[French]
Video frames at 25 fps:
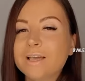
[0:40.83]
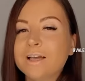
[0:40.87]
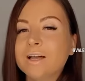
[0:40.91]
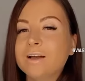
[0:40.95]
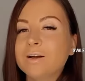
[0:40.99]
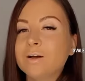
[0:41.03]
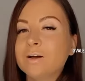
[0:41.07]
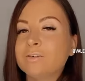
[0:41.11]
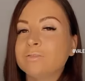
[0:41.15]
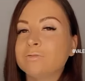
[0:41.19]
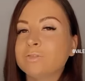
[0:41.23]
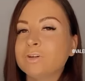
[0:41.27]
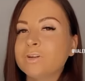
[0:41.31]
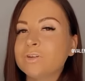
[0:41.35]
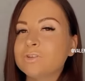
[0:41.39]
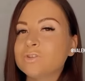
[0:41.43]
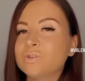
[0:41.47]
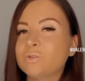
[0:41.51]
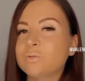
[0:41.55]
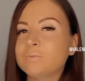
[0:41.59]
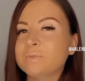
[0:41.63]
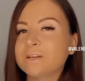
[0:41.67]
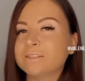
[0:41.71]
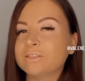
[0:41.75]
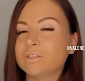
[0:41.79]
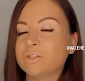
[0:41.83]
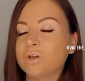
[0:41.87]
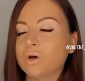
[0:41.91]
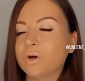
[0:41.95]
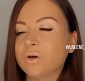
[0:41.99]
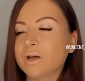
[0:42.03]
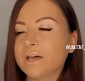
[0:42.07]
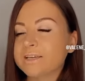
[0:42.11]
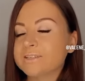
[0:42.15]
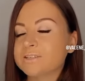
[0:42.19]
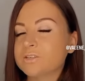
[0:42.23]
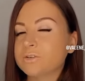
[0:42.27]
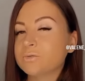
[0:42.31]
Venons-en maintenant,
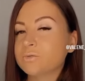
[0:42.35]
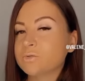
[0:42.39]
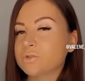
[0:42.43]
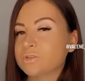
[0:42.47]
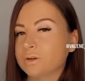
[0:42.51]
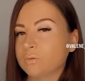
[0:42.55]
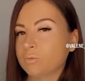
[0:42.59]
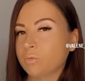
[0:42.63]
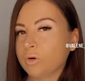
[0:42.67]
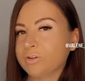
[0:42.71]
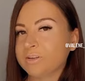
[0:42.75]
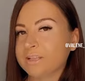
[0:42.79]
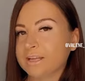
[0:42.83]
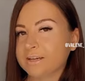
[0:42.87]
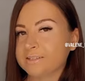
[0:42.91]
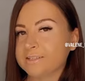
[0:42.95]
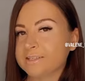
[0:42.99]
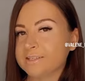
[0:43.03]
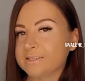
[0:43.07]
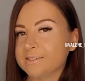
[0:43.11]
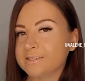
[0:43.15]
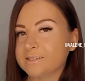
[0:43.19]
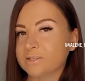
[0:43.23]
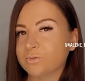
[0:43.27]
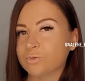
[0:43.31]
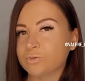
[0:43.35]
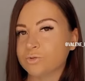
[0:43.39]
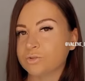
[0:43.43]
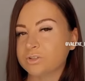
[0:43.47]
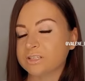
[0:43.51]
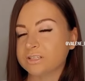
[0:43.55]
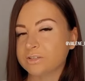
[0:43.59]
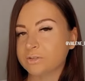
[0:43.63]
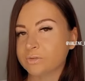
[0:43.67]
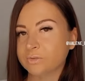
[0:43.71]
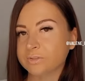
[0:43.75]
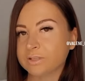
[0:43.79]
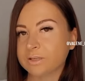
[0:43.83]
est-ce que nous sommes moins une artiste si nous
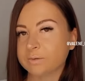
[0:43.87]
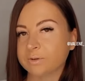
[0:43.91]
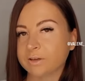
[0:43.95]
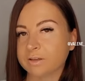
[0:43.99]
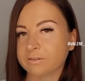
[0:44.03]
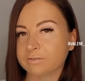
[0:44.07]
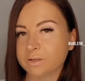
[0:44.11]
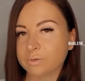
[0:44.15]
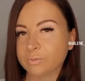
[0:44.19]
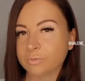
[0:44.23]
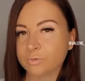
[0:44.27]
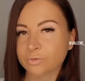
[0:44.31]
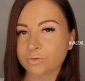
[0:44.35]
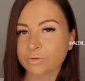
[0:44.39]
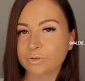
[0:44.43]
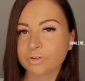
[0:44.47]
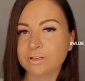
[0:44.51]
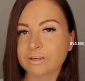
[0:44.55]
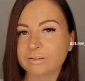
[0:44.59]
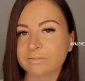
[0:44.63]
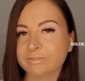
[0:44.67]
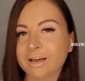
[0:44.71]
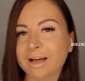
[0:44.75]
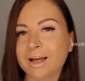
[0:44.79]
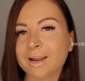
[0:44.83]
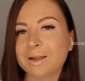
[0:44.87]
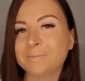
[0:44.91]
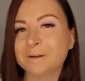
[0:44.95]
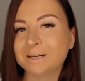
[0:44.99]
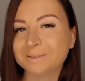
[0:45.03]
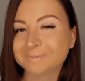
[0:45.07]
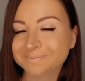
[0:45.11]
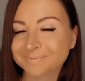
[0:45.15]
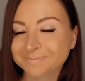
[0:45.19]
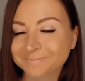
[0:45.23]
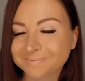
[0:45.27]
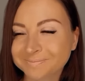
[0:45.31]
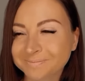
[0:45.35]
utilisons des préfets plutôt que de les faire à la main
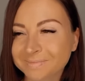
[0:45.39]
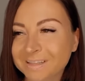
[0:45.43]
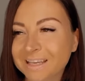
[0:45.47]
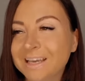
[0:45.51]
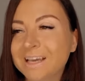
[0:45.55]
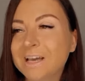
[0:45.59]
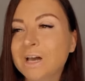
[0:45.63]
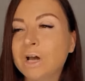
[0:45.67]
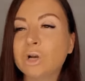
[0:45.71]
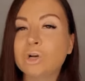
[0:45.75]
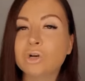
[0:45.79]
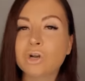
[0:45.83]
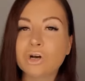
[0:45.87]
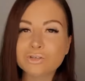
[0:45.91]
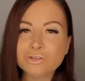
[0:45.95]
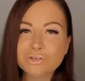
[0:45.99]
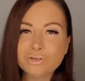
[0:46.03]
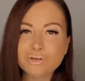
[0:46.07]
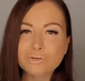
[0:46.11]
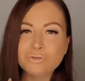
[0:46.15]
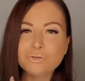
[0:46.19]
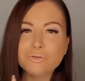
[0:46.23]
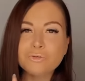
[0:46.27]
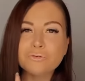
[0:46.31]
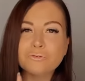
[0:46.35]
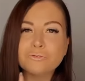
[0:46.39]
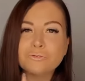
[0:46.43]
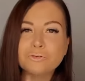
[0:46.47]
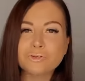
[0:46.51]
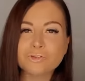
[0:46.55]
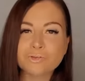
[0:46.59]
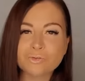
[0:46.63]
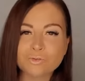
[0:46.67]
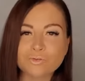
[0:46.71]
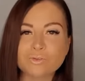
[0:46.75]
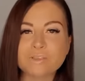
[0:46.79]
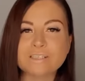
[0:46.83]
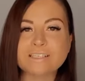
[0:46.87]
Lorsque nous
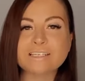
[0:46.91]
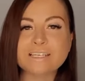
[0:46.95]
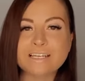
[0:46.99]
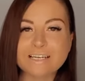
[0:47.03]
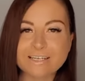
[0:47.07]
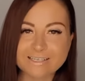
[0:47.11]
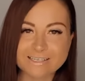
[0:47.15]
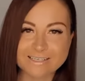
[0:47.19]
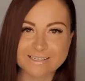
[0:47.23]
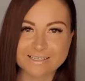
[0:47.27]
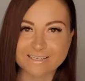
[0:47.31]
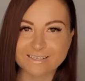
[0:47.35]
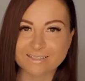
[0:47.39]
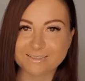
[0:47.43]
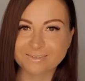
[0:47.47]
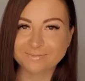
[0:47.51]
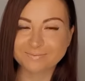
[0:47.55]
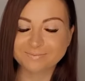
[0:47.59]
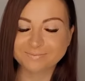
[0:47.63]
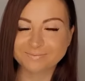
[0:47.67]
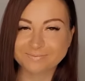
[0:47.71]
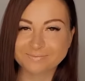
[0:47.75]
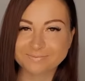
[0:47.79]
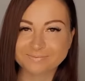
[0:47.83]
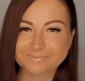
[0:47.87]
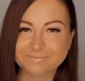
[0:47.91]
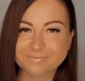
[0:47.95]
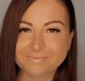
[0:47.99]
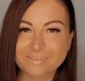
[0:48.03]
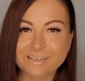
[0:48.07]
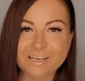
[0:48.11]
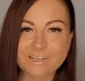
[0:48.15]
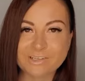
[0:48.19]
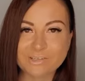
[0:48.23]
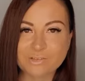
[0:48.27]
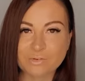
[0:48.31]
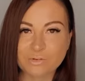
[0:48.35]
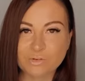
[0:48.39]
faisons des cils à cils,
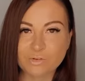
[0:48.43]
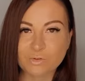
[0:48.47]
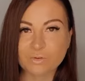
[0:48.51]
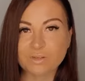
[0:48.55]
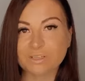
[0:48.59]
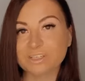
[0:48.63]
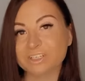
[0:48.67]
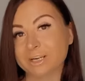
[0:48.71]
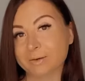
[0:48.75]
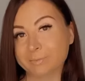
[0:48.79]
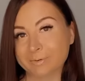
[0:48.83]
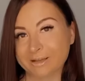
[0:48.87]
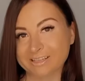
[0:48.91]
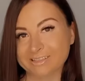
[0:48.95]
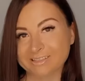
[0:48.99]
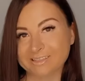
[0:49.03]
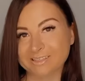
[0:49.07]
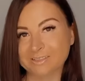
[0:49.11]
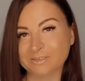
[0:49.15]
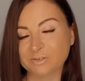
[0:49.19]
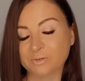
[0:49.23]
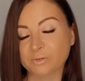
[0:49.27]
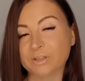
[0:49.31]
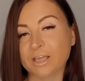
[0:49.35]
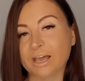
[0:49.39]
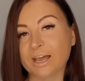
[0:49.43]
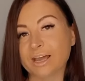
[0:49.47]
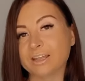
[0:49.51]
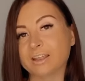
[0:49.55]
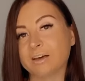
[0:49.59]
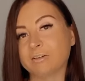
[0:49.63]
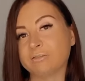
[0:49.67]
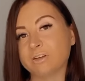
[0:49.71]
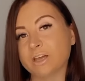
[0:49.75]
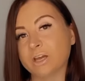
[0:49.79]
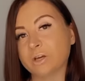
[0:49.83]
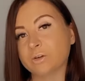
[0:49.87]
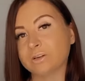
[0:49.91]
l'extension est déjà prête. On n'a rien à
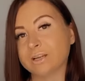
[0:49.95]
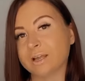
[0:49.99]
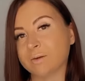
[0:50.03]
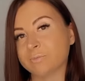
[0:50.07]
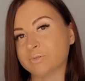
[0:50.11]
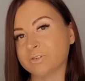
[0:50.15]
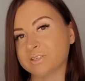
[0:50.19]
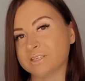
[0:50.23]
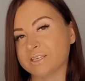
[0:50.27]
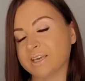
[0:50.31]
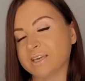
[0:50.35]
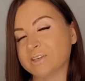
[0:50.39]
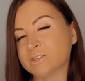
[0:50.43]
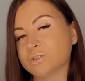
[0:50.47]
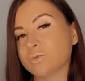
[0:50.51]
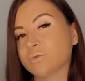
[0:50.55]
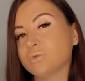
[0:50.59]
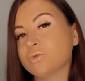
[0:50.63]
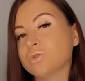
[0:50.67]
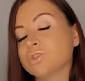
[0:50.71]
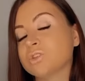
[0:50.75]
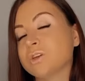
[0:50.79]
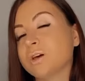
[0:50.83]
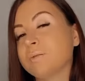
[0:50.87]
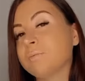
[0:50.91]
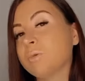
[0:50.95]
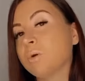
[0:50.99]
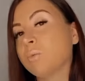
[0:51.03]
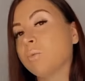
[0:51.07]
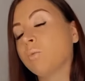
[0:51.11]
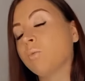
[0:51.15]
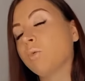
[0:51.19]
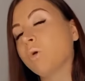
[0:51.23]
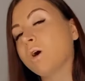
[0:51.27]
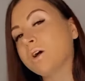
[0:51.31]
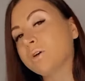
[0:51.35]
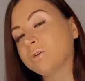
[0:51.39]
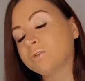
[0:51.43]
faire que de la poser. Est-ce que nous sommes
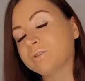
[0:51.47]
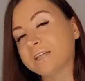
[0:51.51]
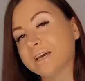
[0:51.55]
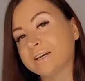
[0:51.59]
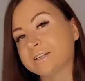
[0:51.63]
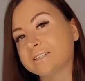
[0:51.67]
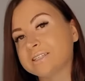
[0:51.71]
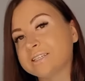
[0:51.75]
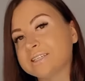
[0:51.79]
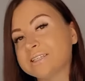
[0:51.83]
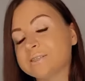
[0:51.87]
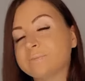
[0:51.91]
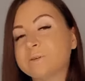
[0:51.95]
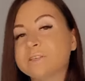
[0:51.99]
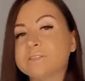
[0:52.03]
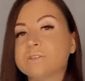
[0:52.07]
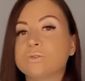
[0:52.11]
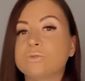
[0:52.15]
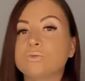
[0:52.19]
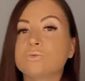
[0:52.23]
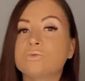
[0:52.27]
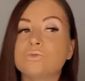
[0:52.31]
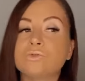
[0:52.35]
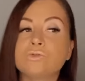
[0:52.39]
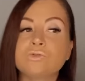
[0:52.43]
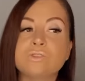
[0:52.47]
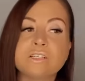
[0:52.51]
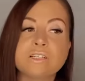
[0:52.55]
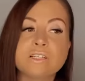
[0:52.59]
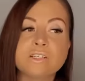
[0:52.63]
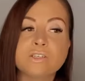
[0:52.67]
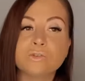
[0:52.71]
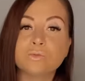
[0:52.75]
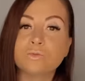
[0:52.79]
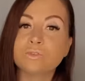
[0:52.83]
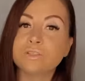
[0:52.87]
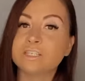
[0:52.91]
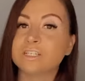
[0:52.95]
moins une artiste parce que nous
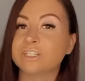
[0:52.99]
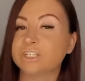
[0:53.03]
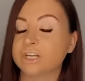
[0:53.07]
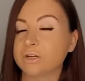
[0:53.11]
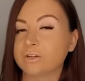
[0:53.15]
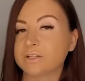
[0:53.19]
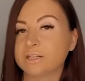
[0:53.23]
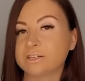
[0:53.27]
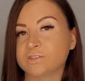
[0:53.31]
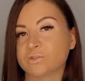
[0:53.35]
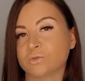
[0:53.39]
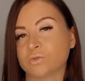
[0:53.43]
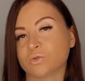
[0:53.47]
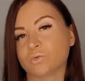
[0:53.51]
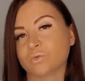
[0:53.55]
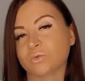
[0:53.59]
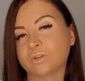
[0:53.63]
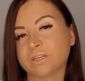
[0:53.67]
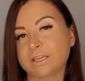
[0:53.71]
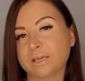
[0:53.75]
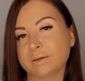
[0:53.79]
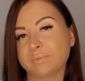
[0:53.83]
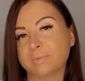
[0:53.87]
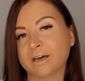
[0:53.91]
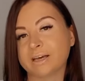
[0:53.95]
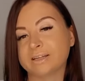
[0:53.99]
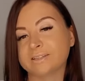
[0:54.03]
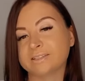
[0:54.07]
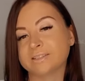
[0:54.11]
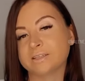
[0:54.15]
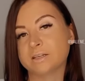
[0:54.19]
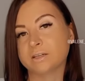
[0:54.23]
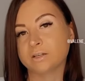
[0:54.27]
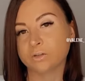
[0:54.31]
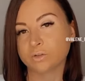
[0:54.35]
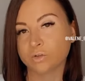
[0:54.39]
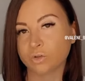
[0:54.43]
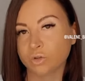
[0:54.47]
utilisons déjà une extension qui est prête
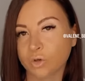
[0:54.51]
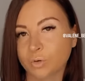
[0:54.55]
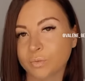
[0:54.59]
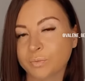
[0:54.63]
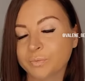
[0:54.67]
Non.